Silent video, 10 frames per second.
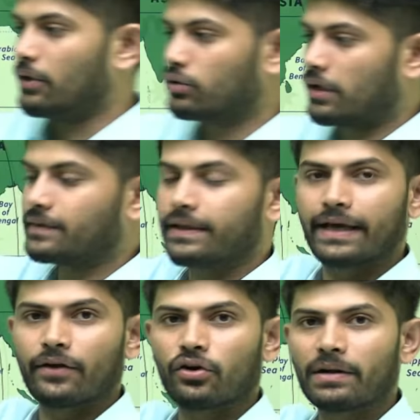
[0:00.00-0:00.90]
तीनों तरफ से
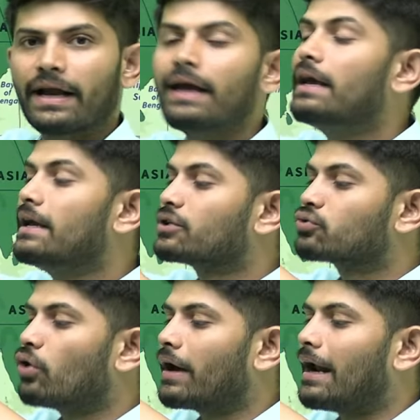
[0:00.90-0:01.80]
देखने को मिल रहा है
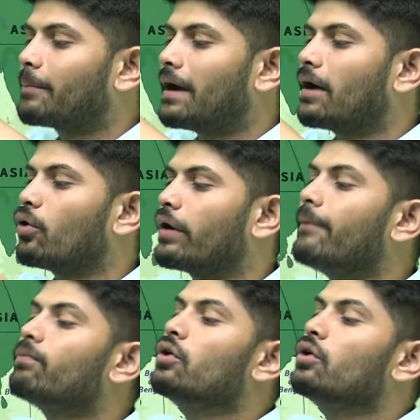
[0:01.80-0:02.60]
इसको अगर आप क्या करोगे